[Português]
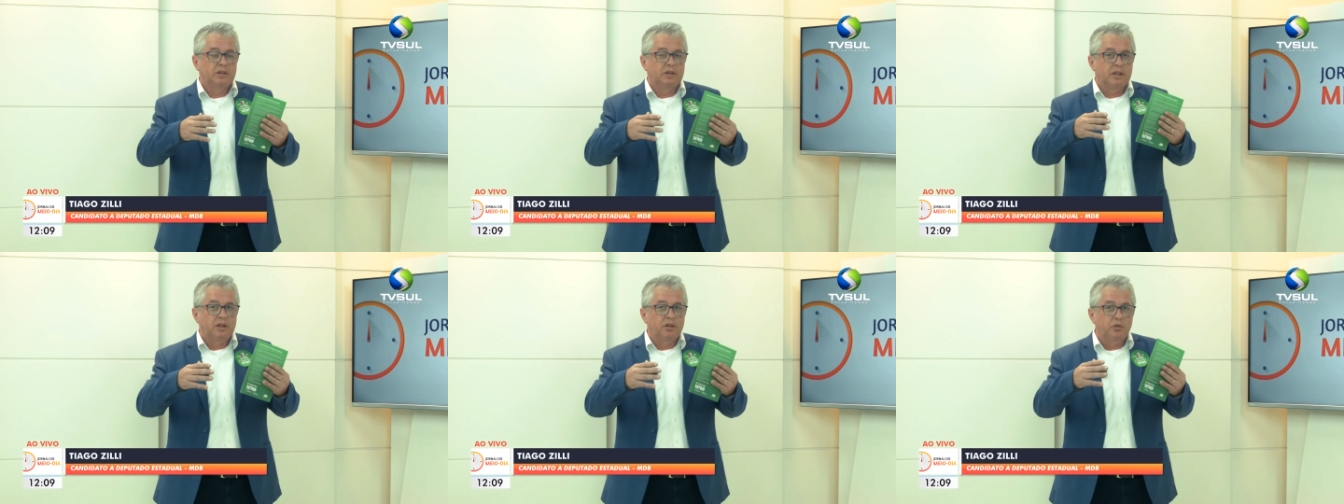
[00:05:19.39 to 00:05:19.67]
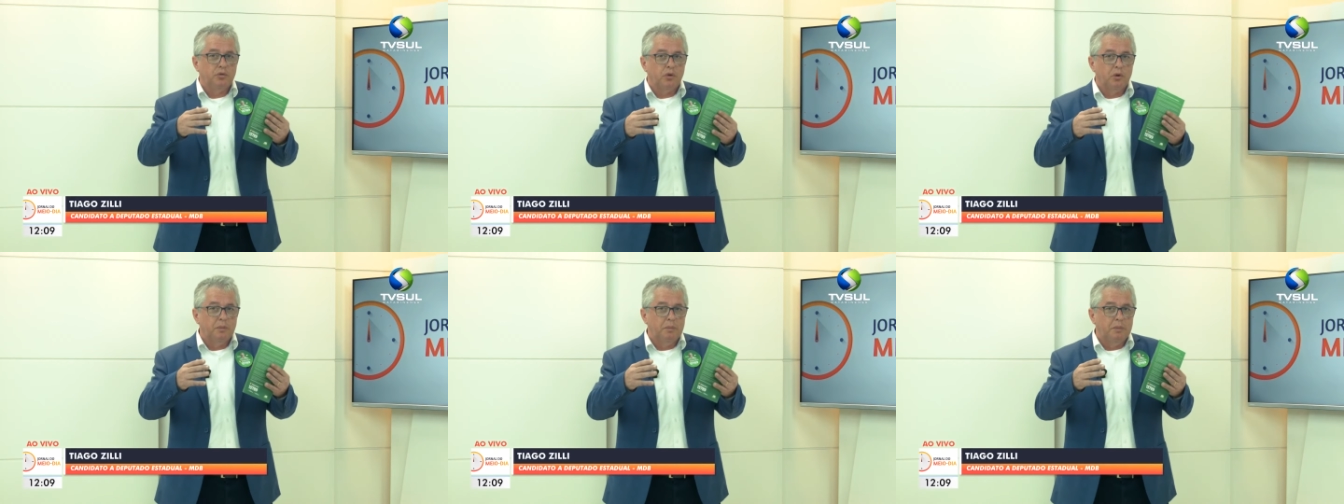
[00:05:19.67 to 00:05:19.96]

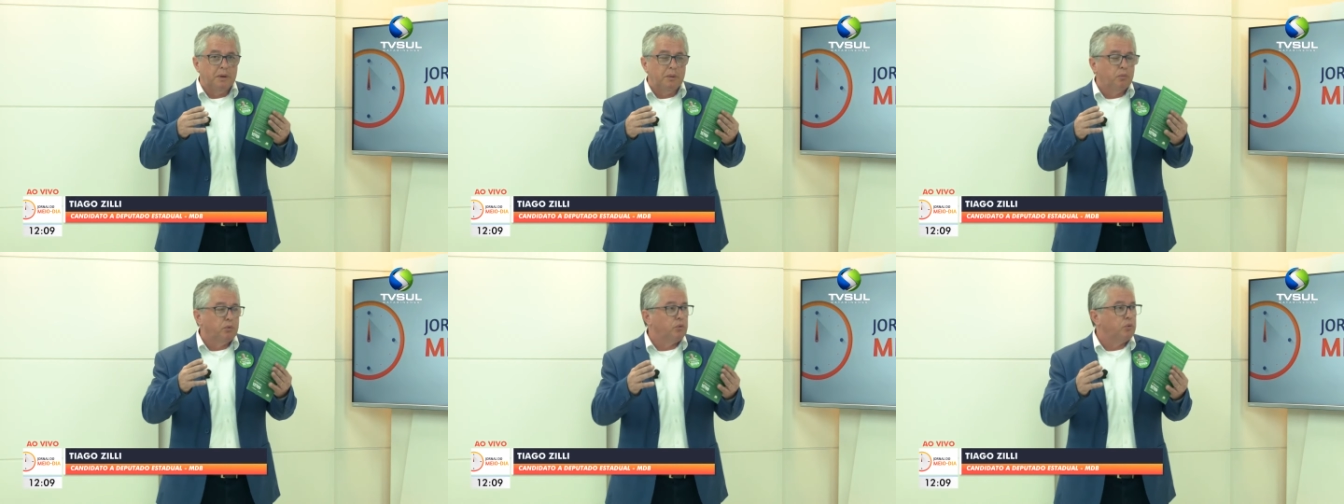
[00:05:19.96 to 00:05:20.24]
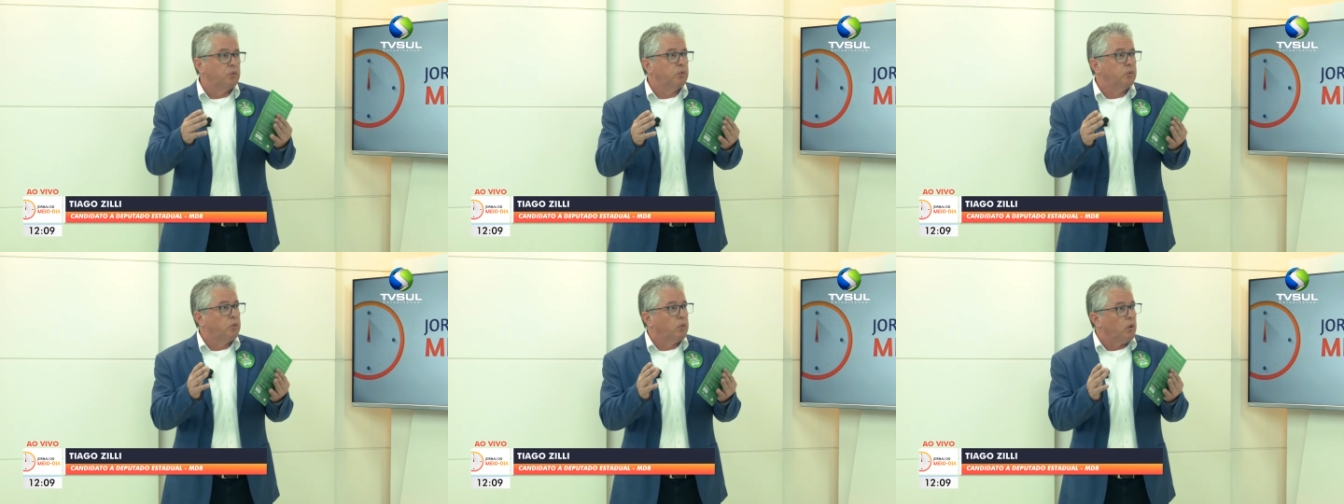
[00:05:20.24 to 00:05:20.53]
Transformamos
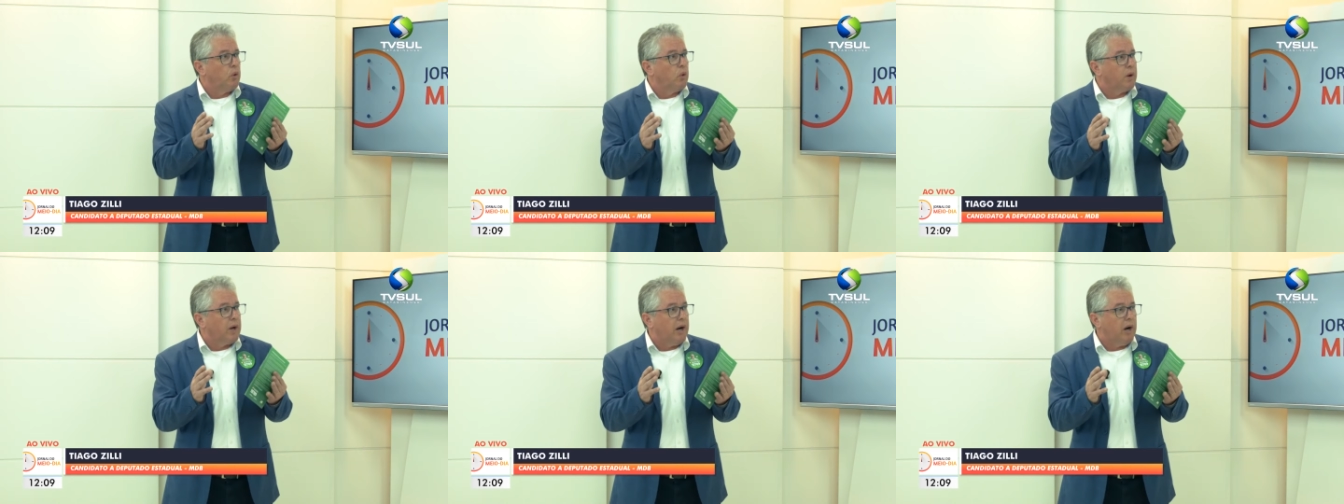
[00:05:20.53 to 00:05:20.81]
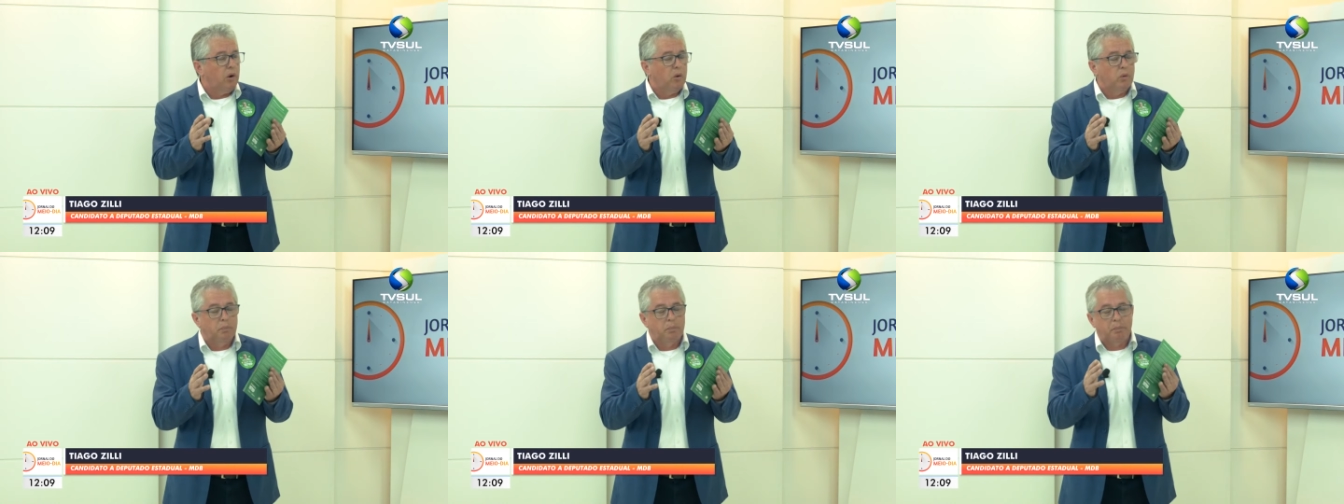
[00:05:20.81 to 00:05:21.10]
um
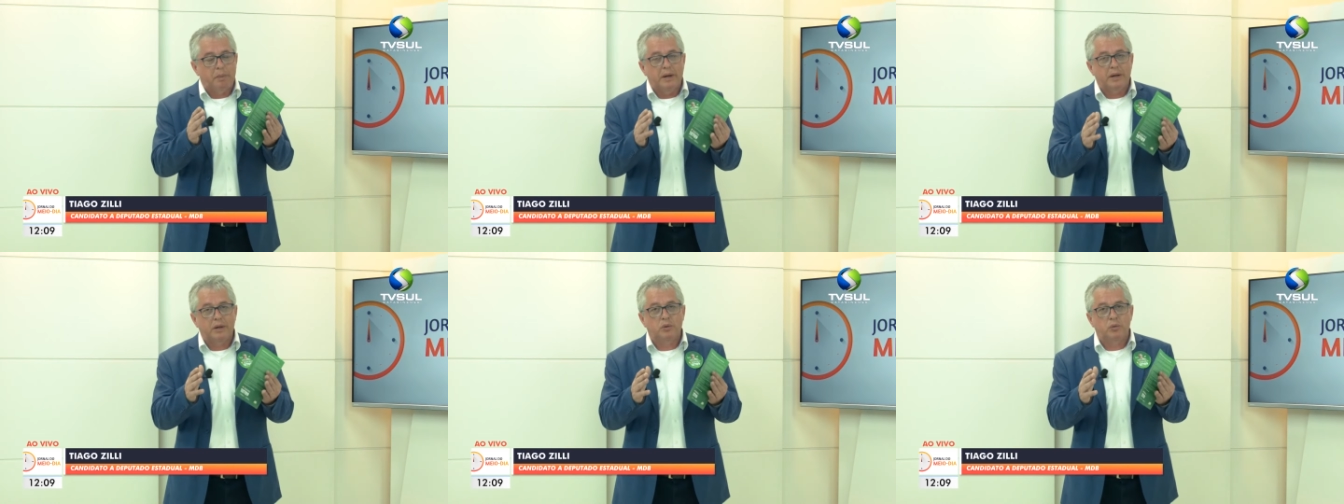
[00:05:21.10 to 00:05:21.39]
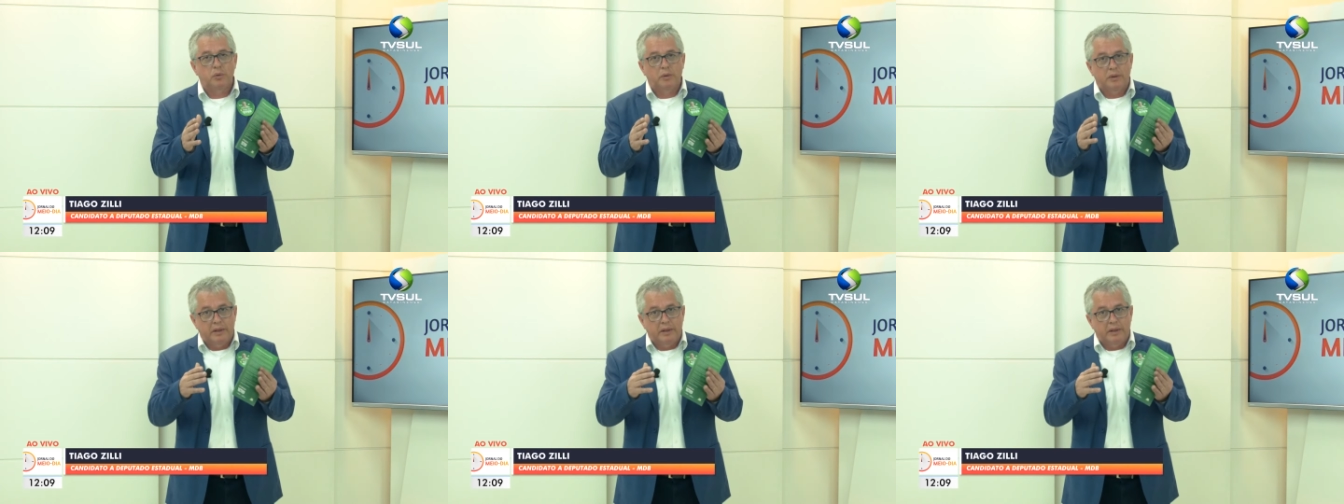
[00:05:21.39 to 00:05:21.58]
local perto